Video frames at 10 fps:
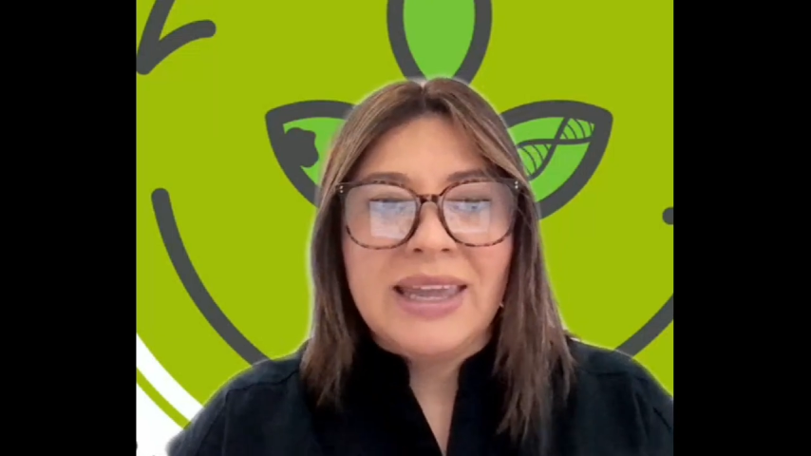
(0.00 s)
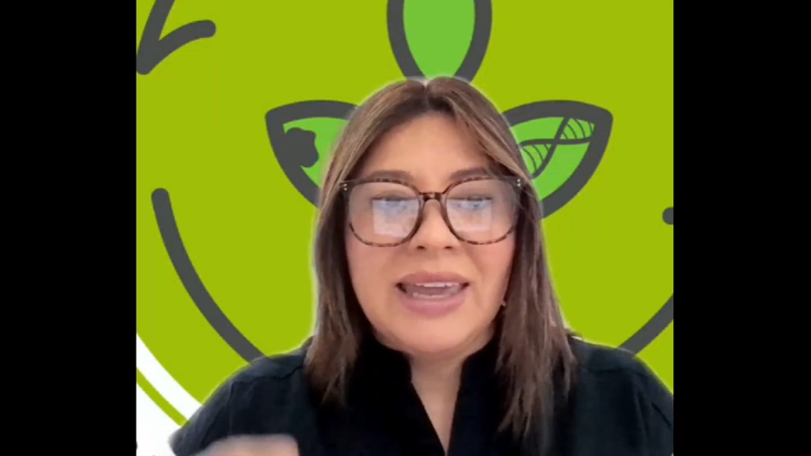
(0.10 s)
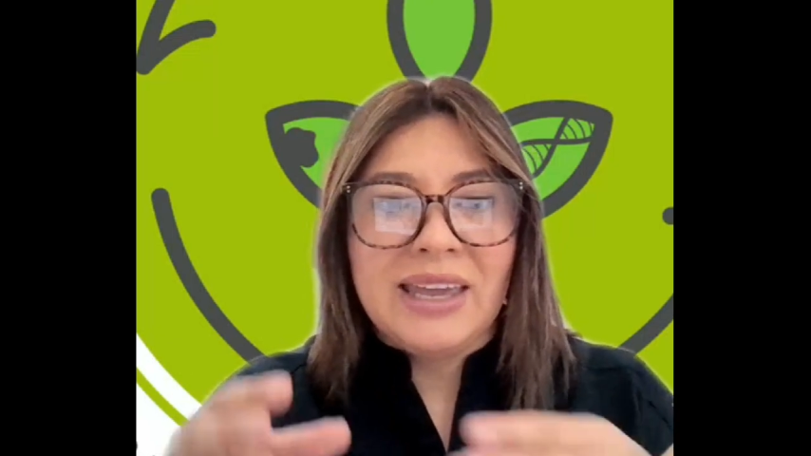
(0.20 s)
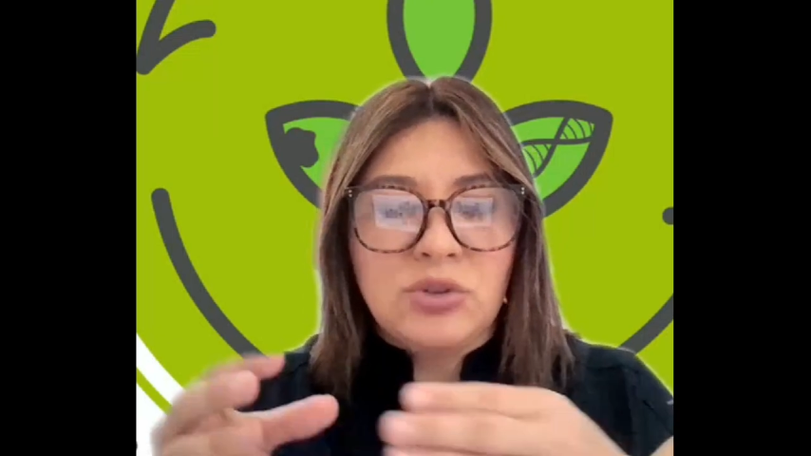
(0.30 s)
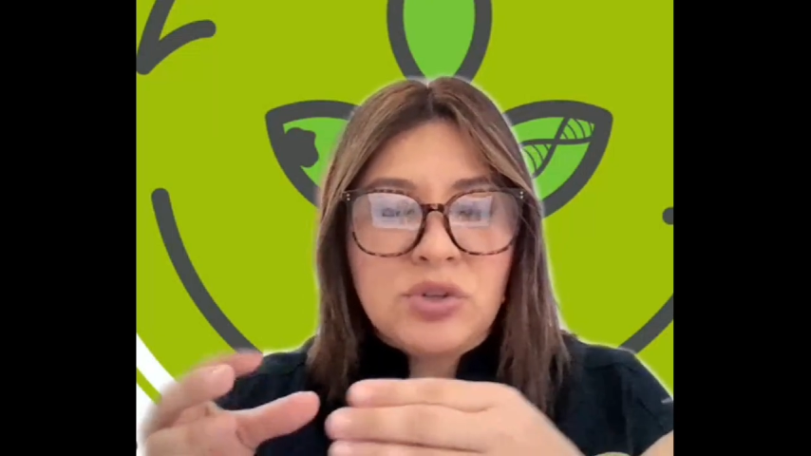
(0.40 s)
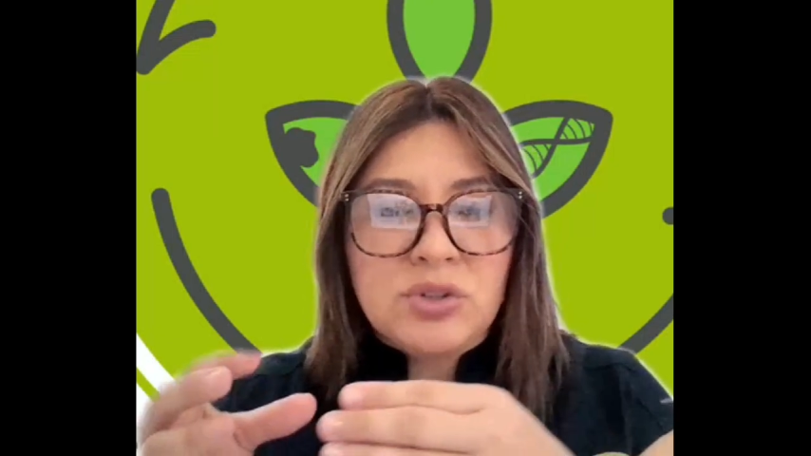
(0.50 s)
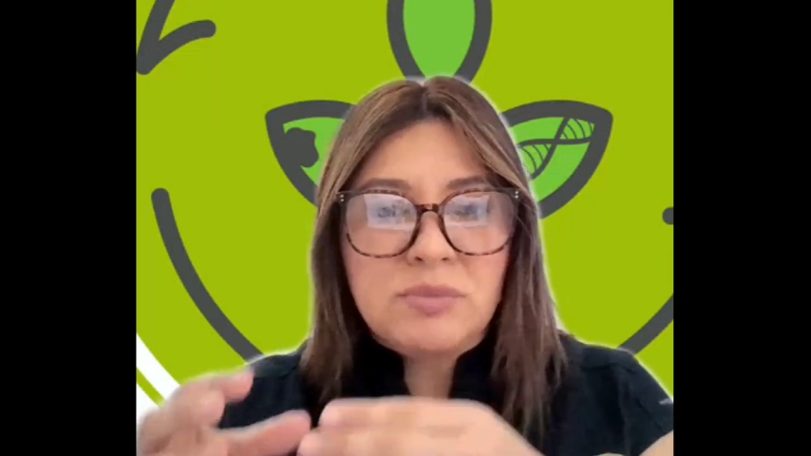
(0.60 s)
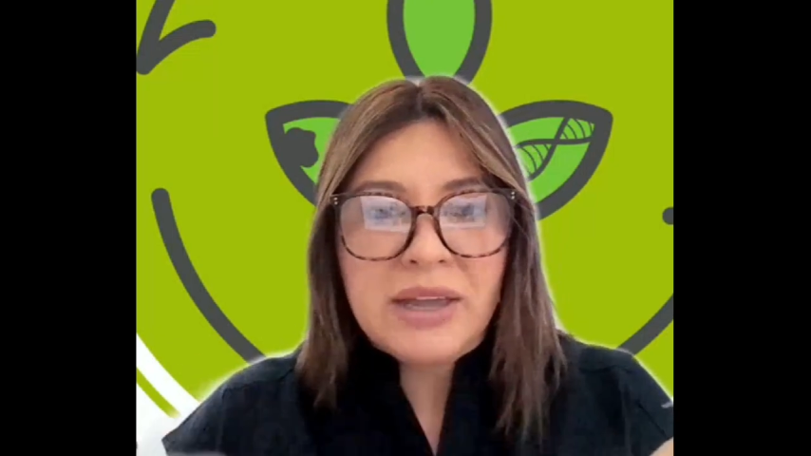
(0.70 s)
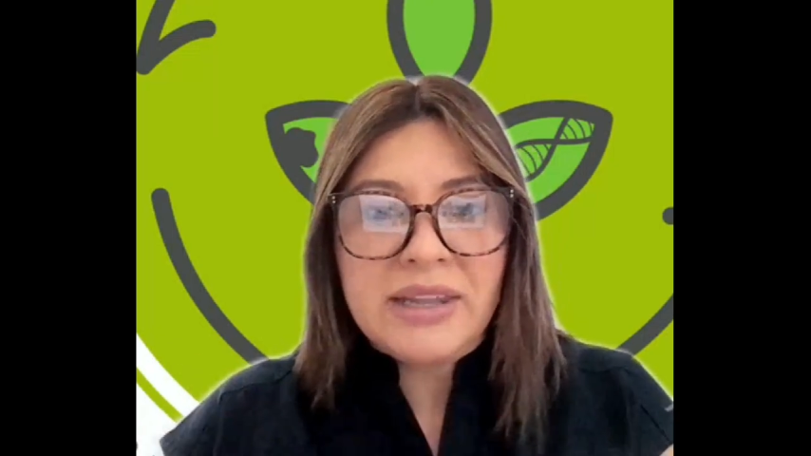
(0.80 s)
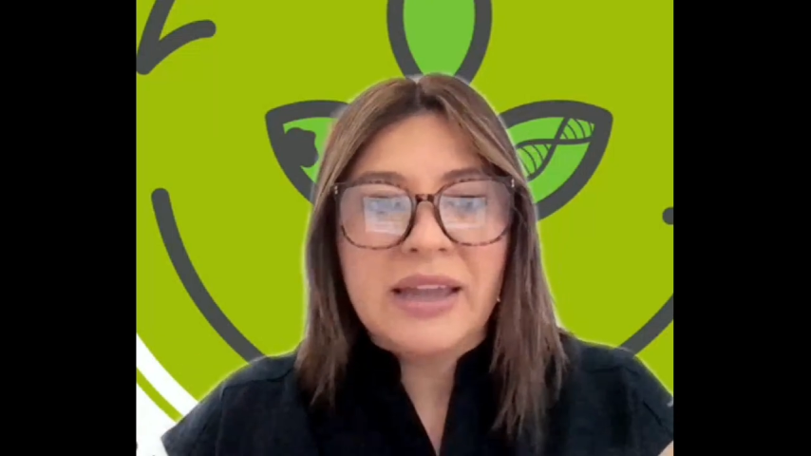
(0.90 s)
que ellos
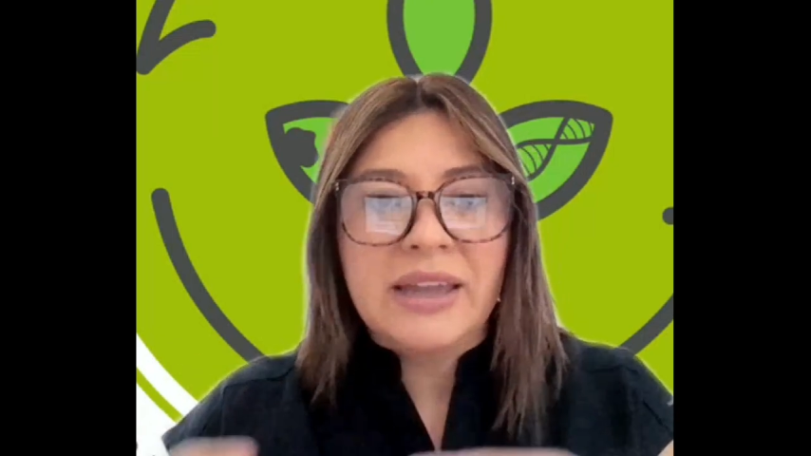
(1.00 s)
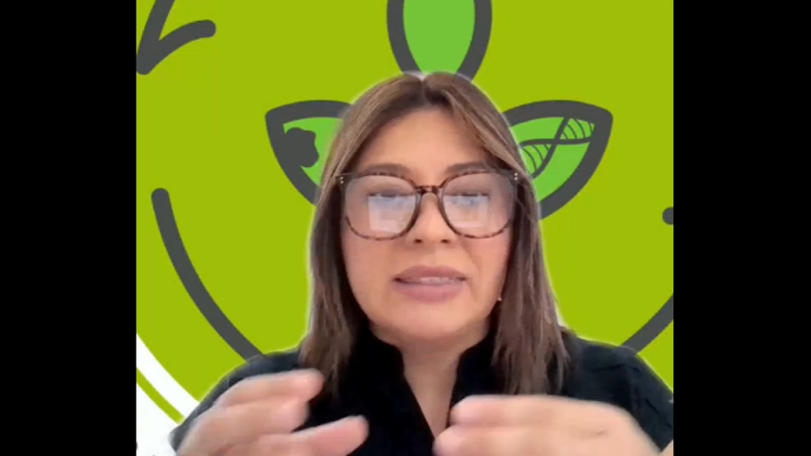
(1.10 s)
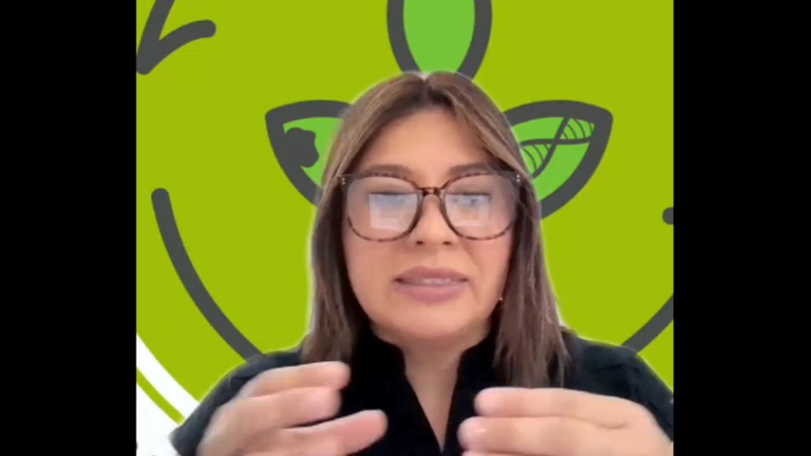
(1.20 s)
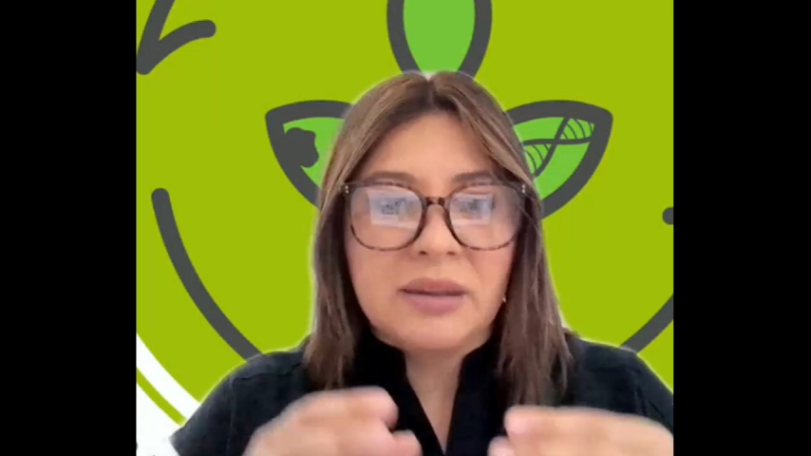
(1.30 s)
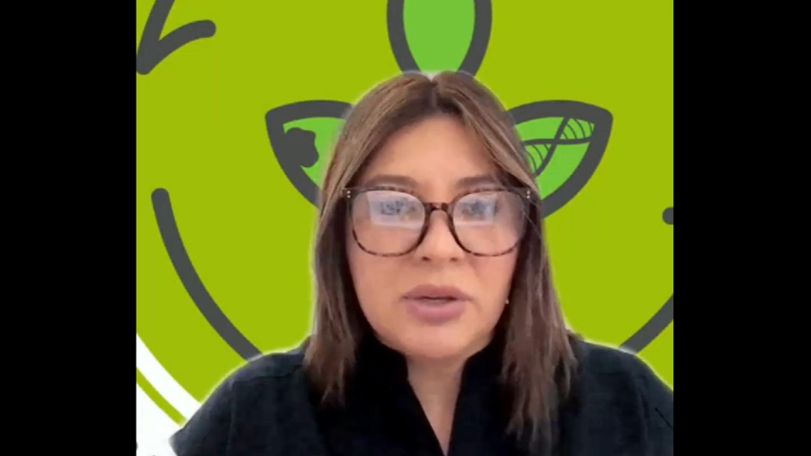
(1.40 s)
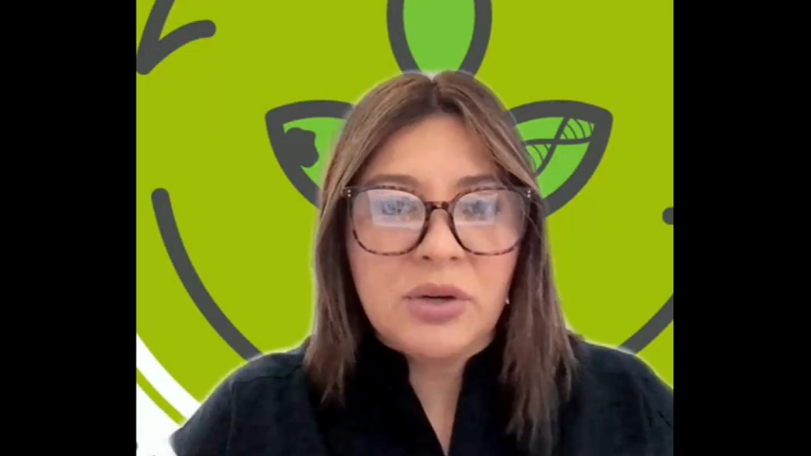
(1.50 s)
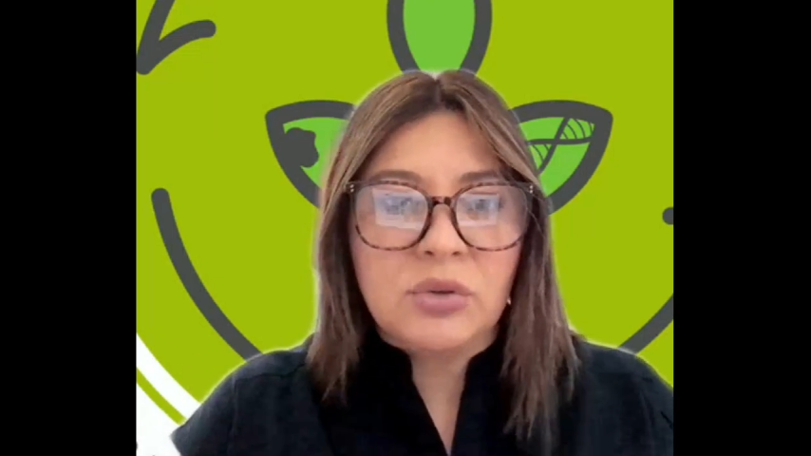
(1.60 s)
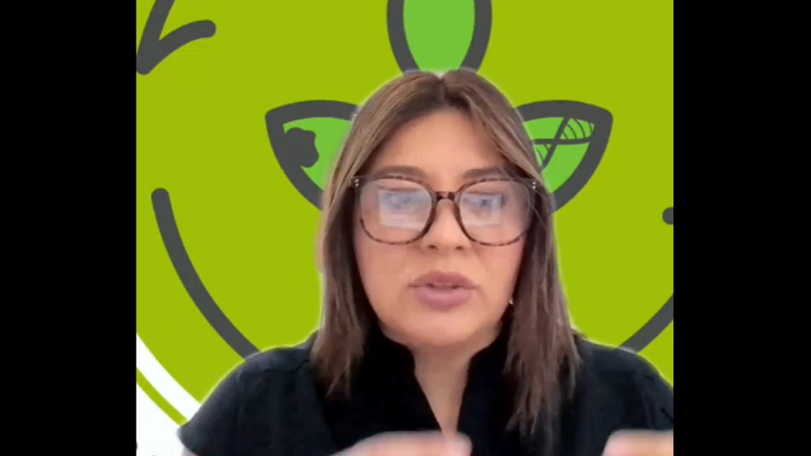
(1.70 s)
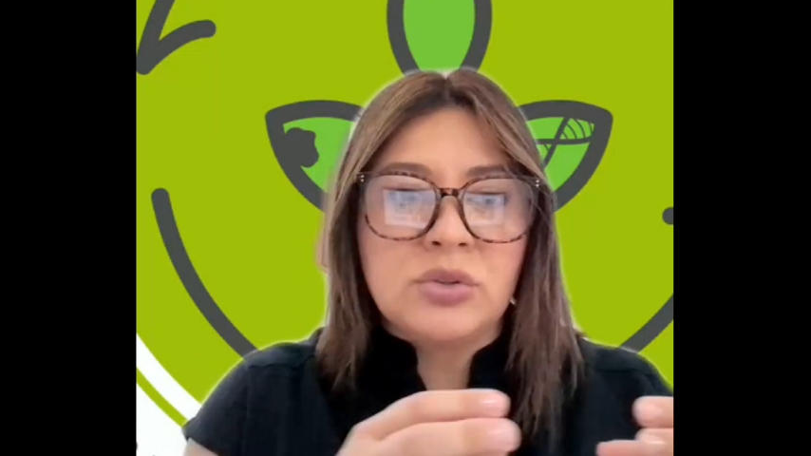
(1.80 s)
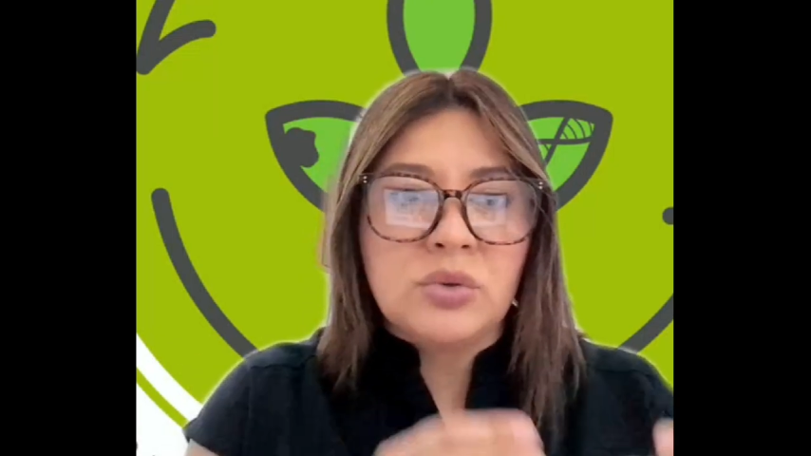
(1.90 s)
varían en
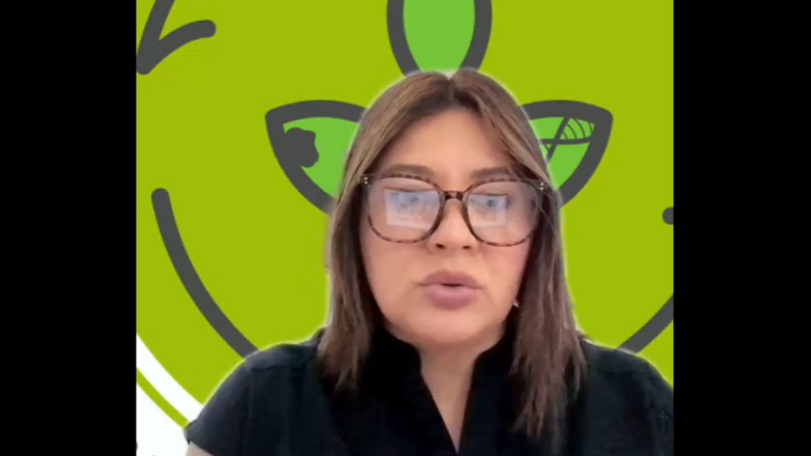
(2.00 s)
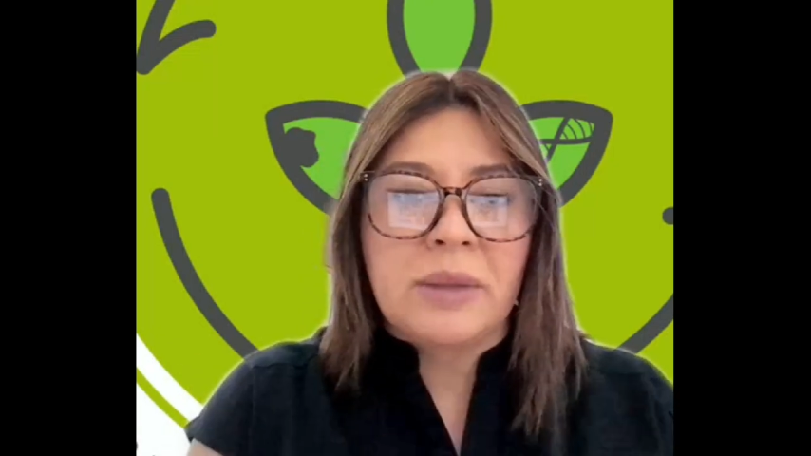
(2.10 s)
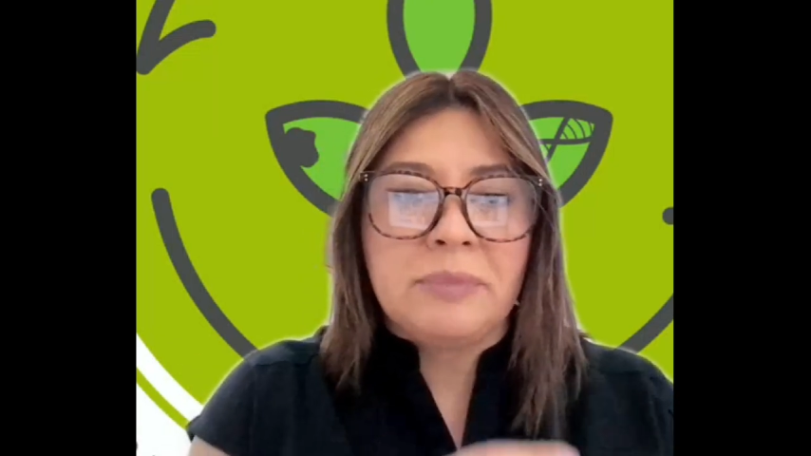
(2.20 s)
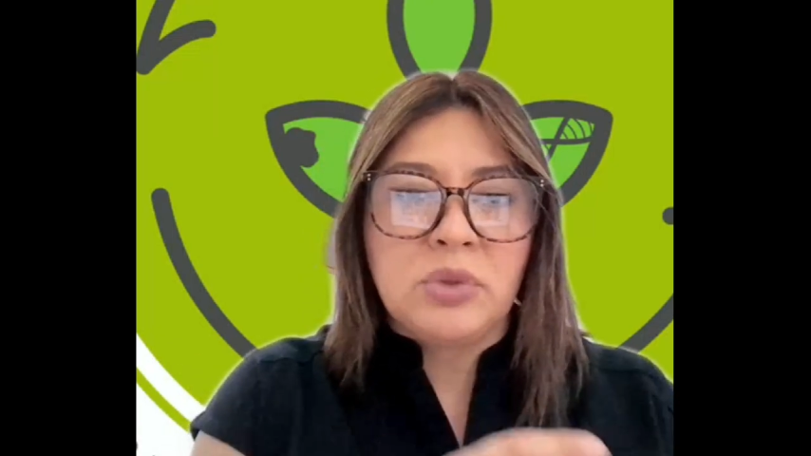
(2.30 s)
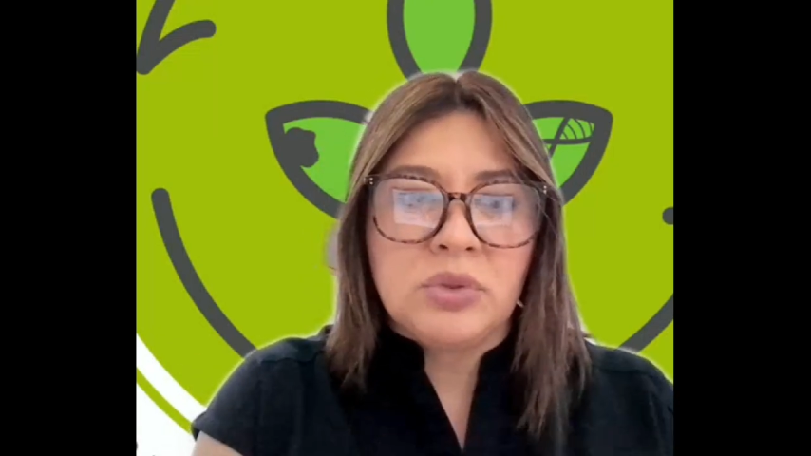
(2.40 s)
términos de su,